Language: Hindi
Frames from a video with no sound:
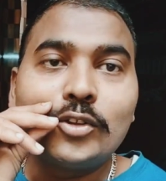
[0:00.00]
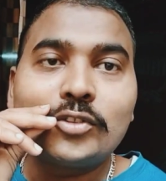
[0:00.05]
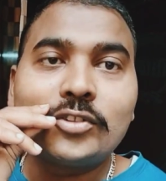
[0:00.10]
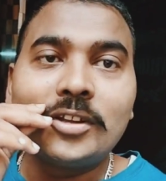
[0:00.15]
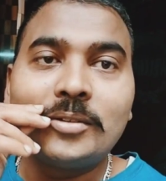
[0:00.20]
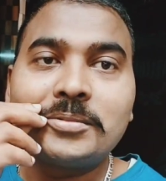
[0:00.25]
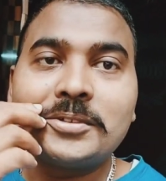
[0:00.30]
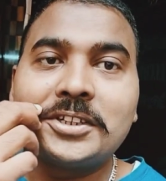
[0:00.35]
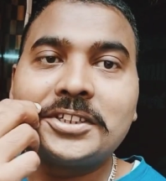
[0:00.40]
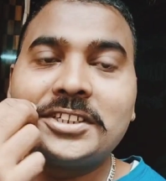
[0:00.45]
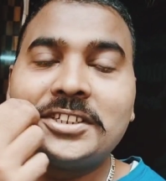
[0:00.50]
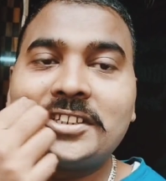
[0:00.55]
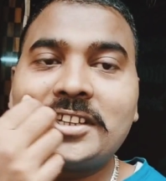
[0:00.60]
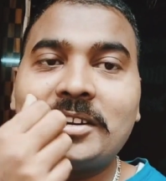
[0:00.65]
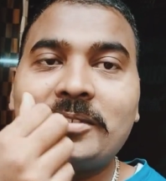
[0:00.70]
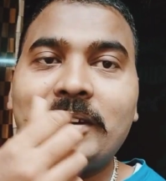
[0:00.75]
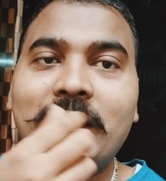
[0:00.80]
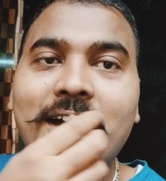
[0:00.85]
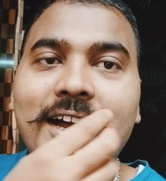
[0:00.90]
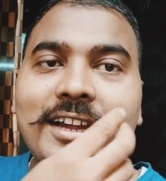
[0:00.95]
दोस्तों हम कटिंग
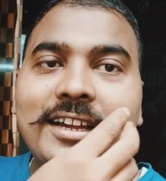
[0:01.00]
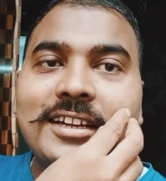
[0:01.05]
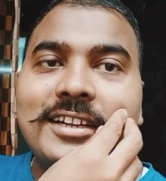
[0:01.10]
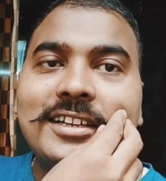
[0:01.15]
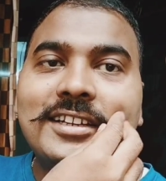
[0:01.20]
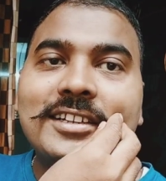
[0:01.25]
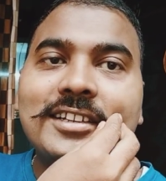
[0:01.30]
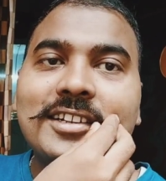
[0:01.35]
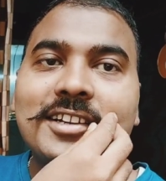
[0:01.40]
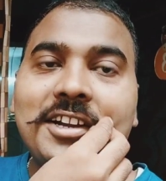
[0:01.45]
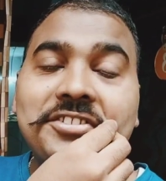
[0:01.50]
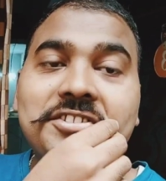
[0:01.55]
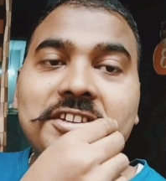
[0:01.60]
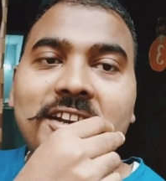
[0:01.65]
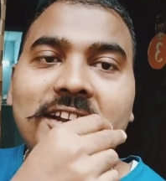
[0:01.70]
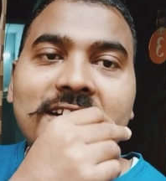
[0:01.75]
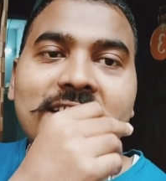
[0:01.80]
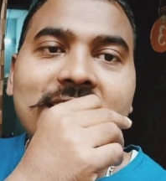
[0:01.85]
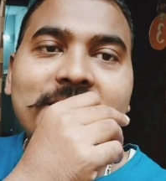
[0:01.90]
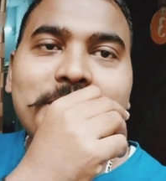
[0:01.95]
करवाए हैं
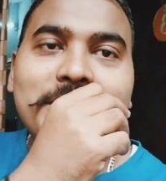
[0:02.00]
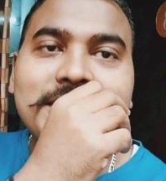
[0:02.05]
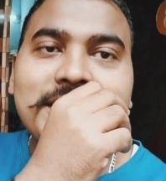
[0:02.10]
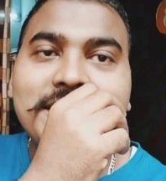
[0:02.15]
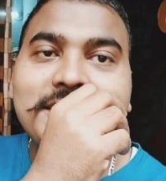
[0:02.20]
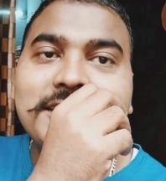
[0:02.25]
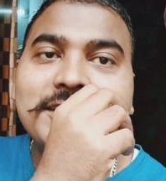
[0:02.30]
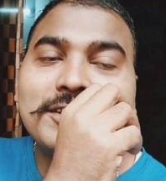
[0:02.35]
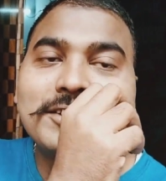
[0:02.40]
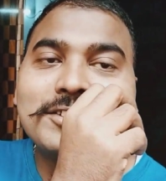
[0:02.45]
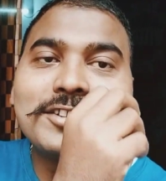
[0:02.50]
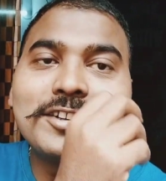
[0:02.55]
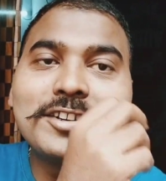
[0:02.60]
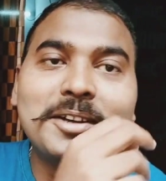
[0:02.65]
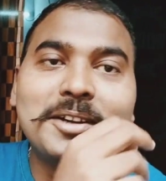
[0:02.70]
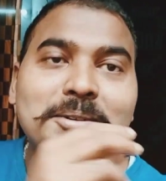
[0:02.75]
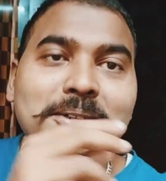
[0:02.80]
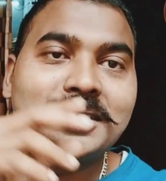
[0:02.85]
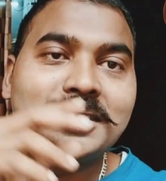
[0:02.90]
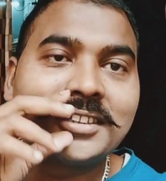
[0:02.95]
कैसे लग रहे हैं बताइए दोस्तों
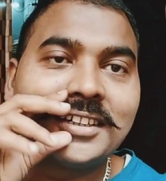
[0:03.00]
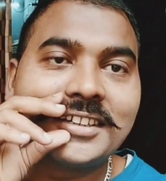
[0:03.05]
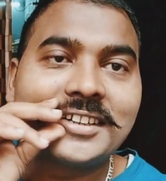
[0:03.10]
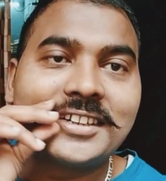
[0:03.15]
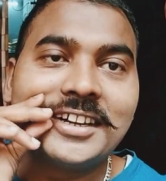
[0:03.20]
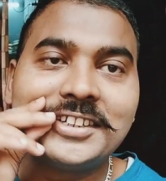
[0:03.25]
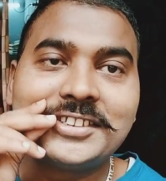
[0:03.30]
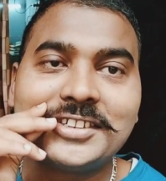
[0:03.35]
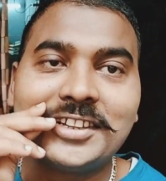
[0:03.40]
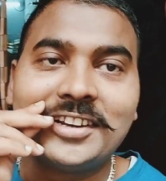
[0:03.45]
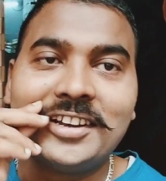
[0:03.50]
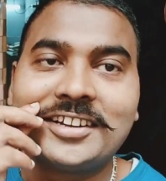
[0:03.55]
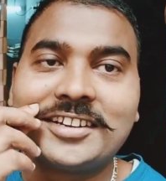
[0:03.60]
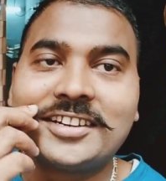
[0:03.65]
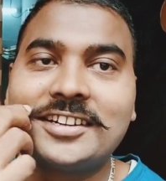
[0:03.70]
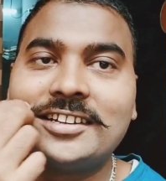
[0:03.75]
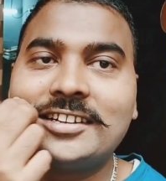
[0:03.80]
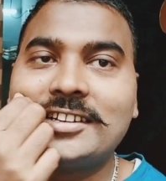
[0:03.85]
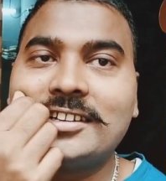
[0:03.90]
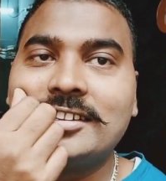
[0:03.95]
कमेंट करके कैसे लग
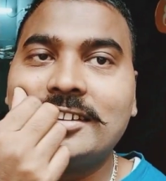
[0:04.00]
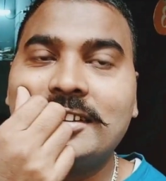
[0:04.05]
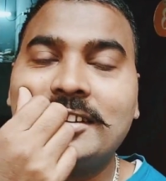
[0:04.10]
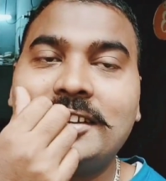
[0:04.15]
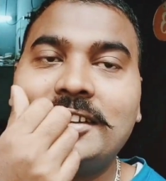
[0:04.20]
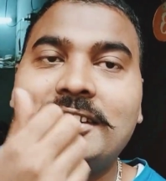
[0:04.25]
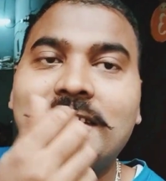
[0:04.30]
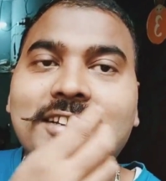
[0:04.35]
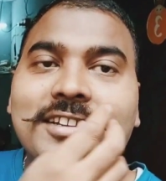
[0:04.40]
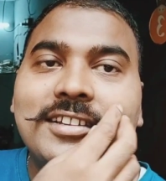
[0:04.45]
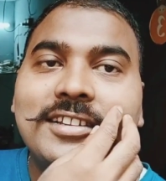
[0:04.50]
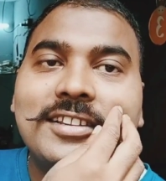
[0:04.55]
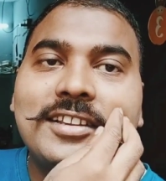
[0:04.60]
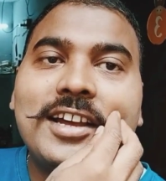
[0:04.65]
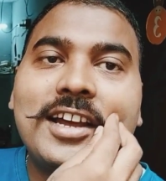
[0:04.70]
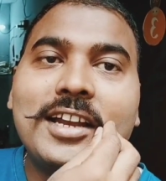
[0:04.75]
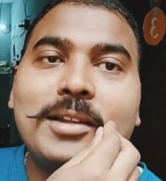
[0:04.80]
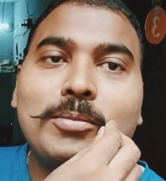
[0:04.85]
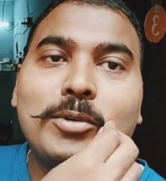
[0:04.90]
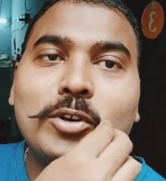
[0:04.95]
रहे
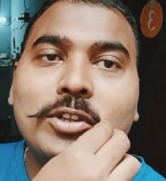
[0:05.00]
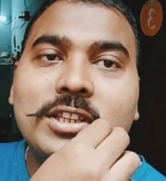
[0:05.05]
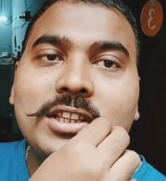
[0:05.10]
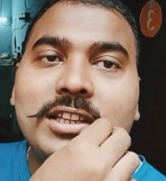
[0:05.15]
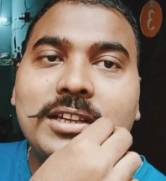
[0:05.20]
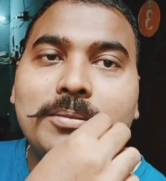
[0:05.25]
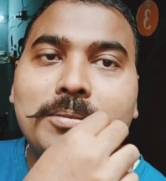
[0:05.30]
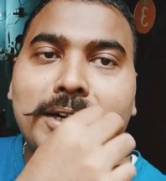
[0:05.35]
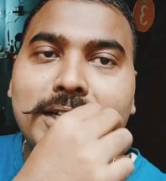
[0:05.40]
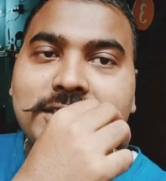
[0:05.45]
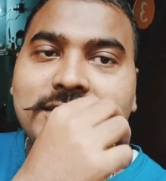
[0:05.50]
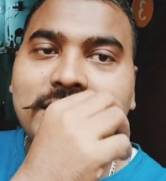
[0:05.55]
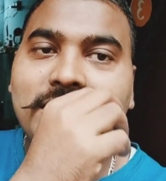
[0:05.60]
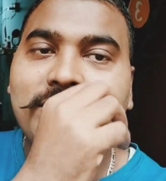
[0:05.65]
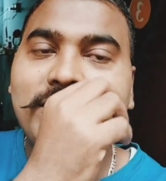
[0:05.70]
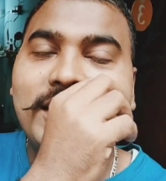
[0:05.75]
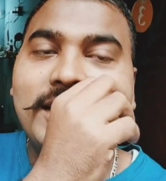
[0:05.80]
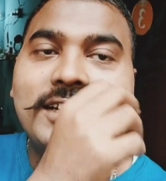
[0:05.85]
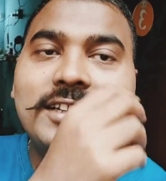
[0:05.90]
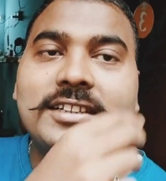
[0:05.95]
हैं दाढ़ी बहुत दिन बाद
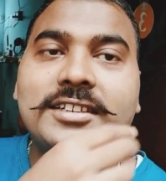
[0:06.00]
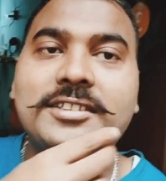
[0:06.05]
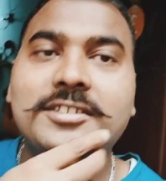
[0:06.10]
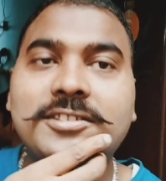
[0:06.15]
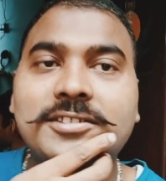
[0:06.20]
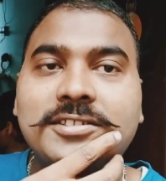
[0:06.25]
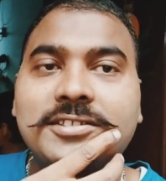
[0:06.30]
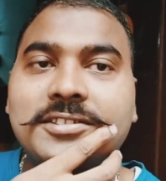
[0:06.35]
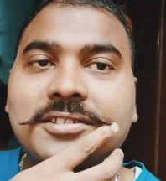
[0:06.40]
छिलवाए हैं